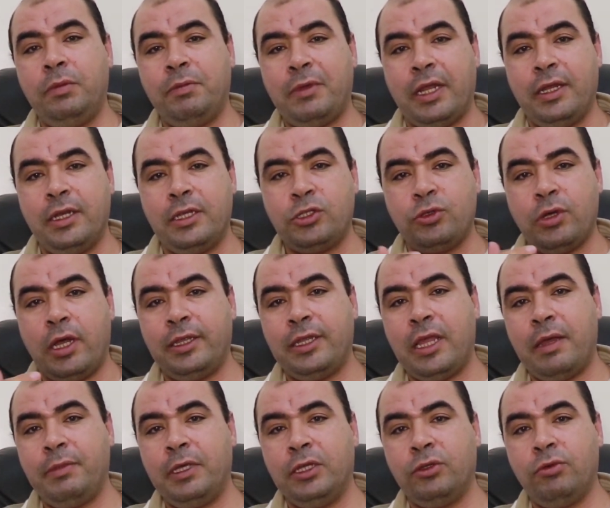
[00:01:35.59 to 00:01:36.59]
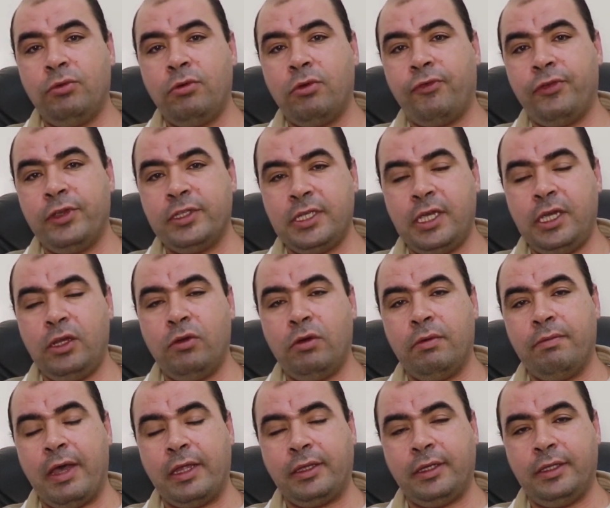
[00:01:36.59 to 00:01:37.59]
ويمكن السؤال ده بيدور في ذهن
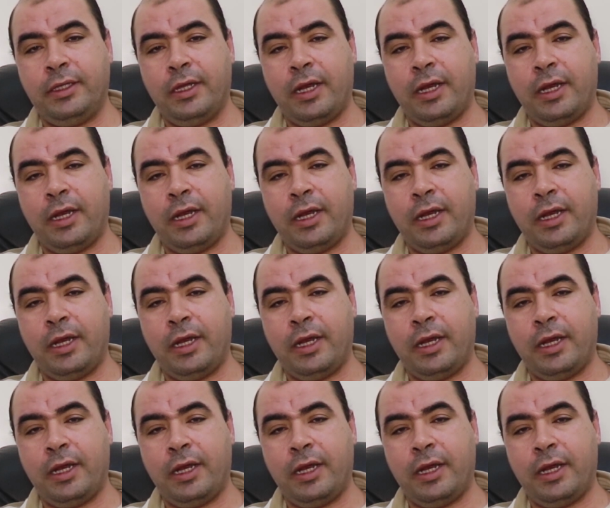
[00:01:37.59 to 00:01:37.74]
أمهات